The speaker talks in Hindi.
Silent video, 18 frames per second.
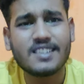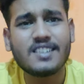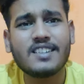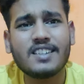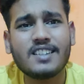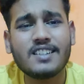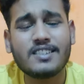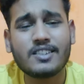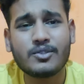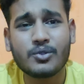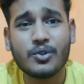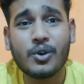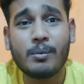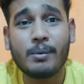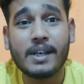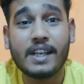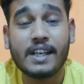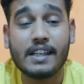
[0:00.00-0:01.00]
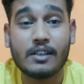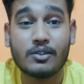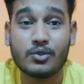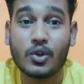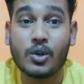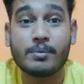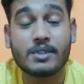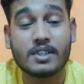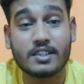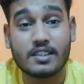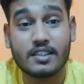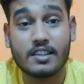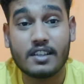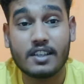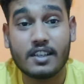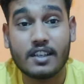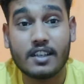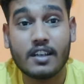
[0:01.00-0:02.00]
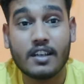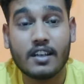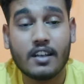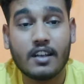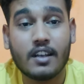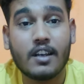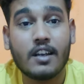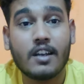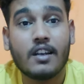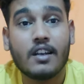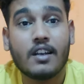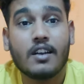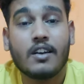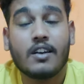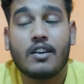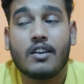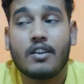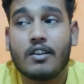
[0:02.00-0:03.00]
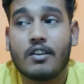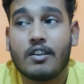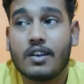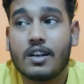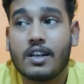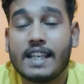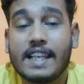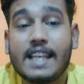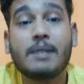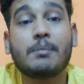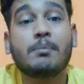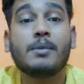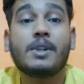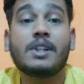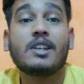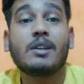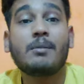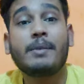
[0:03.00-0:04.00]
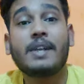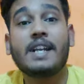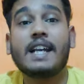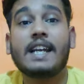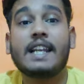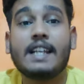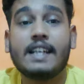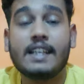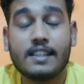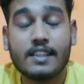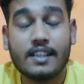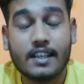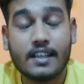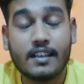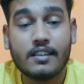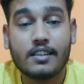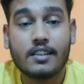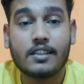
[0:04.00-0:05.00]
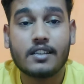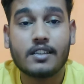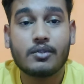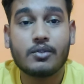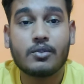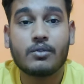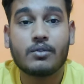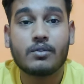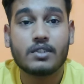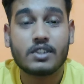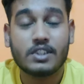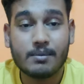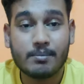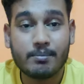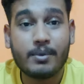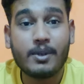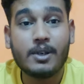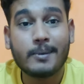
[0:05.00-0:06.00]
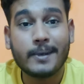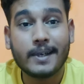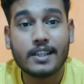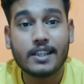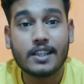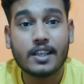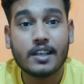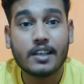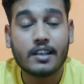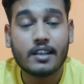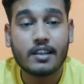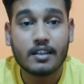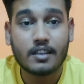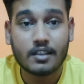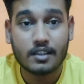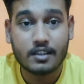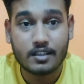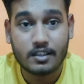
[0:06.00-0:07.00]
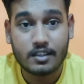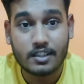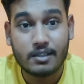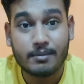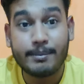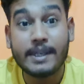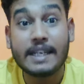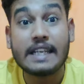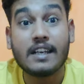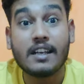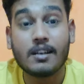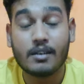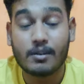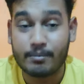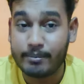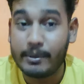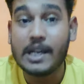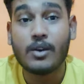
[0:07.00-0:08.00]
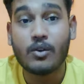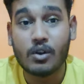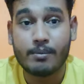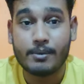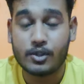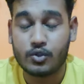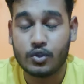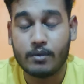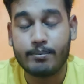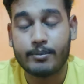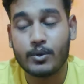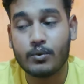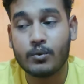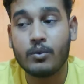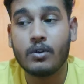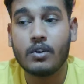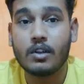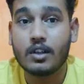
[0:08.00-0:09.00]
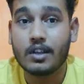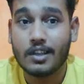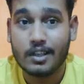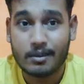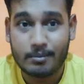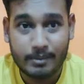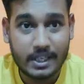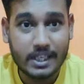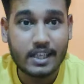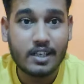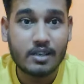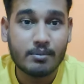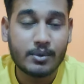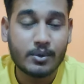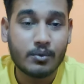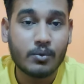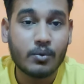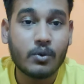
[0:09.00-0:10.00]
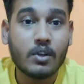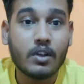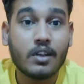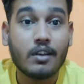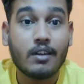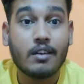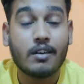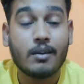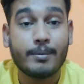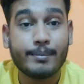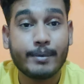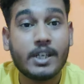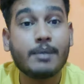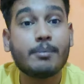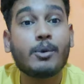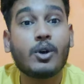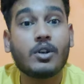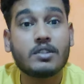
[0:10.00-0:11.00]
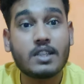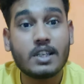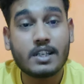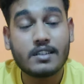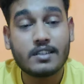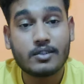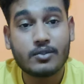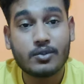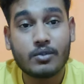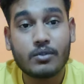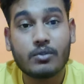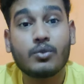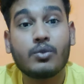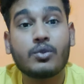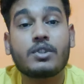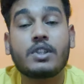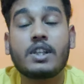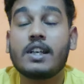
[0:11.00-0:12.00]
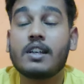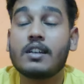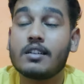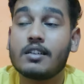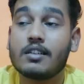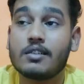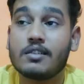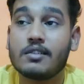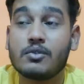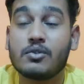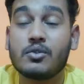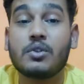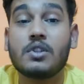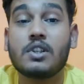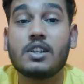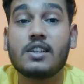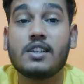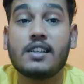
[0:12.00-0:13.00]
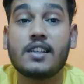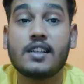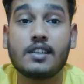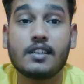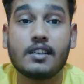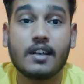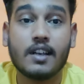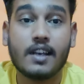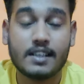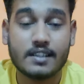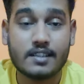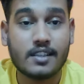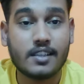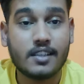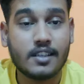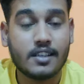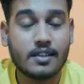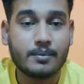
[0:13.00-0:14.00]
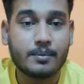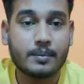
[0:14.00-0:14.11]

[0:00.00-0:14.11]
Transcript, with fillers: जिंदगी से जॉब है या जॉब से जिंदगी है और एक मतलब मेरा कहने का ये है ना कि देखो सिंपल बात है कि मेरे मैं गवर्नमेंट जॉब में हूँ मैं एल पी हूँ मेरे बहुत सारे ऐसे दोस्त हैं जो कि ऐसे